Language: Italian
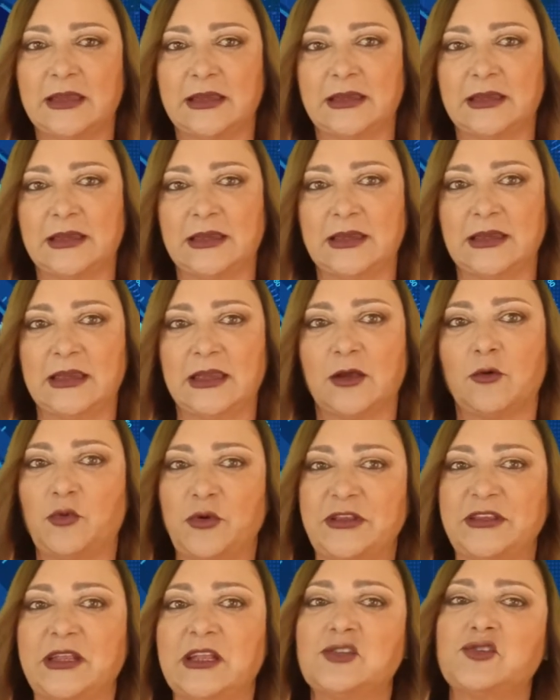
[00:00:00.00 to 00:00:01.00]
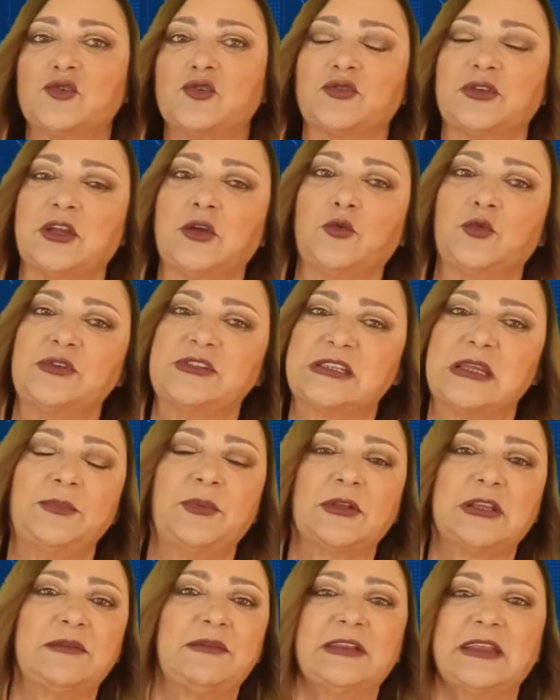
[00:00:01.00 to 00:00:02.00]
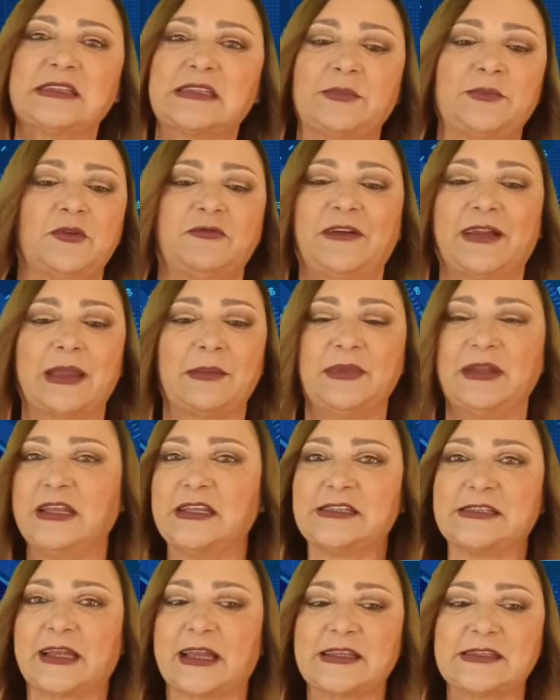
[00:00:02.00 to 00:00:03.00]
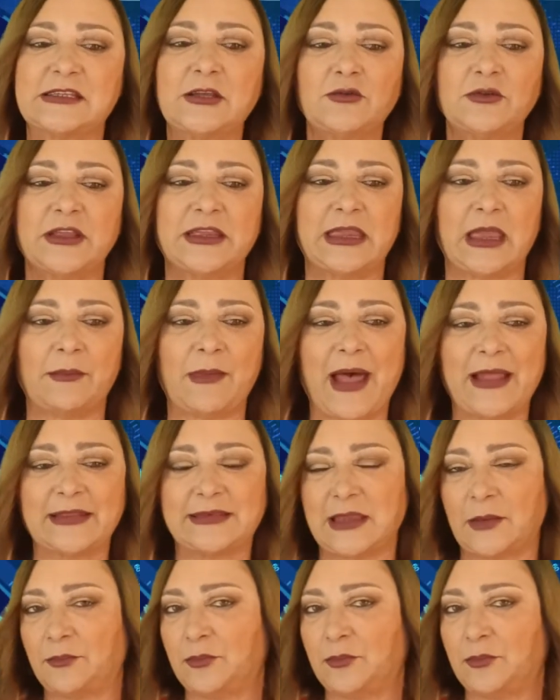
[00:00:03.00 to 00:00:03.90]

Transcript: eh, quindi i giorni in cui si poteva ad esempio fare amministrazione, chiamati